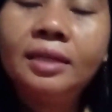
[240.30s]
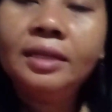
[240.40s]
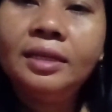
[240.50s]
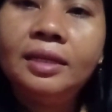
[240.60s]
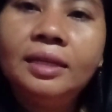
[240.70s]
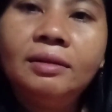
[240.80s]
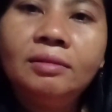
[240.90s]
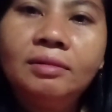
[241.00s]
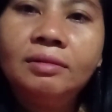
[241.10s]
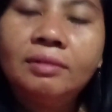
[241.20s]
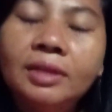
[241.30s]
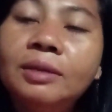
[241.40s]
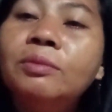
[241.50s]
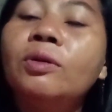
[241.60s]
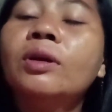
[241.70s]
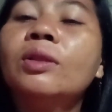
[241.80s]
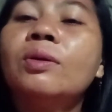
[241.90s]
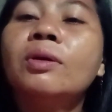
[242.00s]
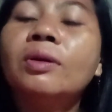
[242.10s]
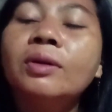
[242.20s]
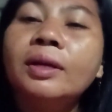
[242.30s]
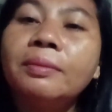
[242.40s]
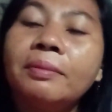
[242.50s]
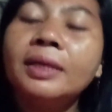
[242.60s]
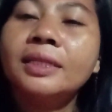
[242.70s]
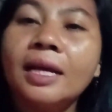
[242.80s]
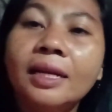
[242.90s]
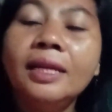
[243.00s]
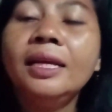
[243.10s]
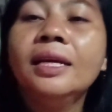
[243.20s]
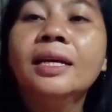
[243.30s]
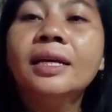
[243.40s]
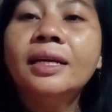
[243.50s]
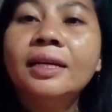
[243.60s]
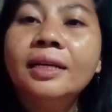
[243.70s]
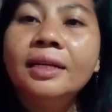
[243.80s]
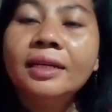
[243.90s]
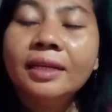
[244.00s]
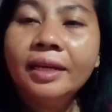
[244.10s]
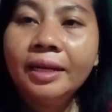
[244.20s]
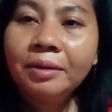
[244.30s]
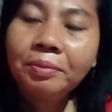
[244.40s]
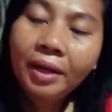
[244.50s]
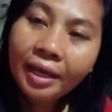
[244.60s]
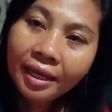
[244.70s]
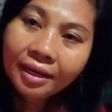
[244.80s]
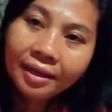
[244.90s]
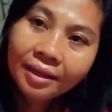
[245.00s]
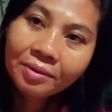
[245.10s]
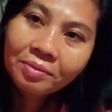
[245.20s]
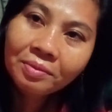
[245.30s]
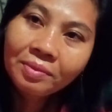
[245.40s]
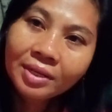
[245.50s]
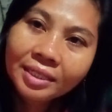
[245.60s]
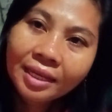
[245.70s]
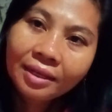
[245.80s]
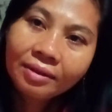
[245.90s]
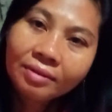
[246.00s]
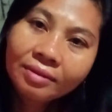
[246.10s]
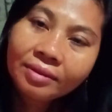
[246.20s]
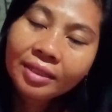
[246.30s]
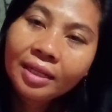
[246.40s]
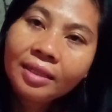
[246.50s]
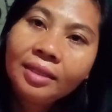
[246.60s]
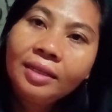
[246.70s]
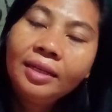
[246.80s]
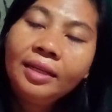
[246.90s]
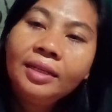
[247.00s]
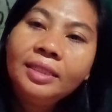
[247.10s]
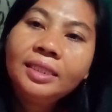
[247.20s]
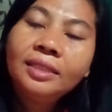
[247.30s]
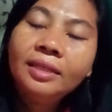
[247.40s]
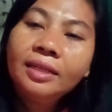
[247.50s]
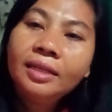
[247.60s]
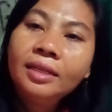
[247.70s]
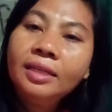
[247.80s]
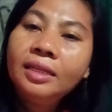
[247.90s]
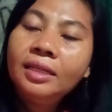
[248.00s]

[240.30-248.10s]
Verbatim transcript: yo iya, ki mau ngedono no Mas Andi nginep nek kene ya pemirsa yo ya. tadi nih sini ki